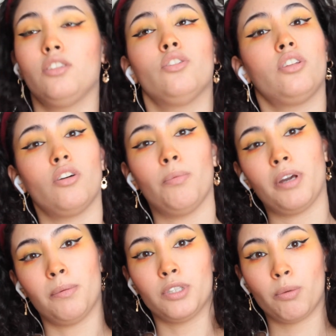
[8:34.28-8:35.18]
no tengo
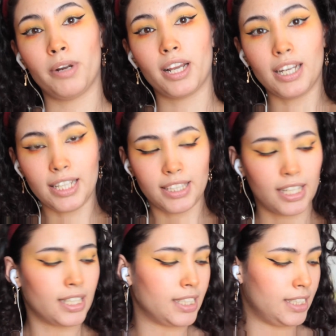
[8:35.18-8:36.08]
pegamento para
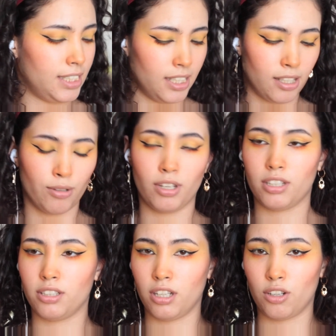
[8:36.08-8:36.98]
glitter, así que voy
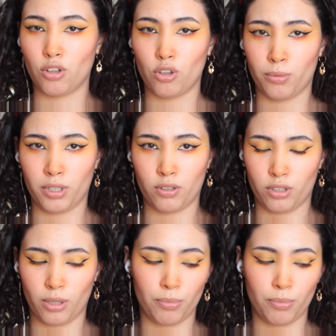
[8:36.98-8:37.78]
a hacer lo mejor que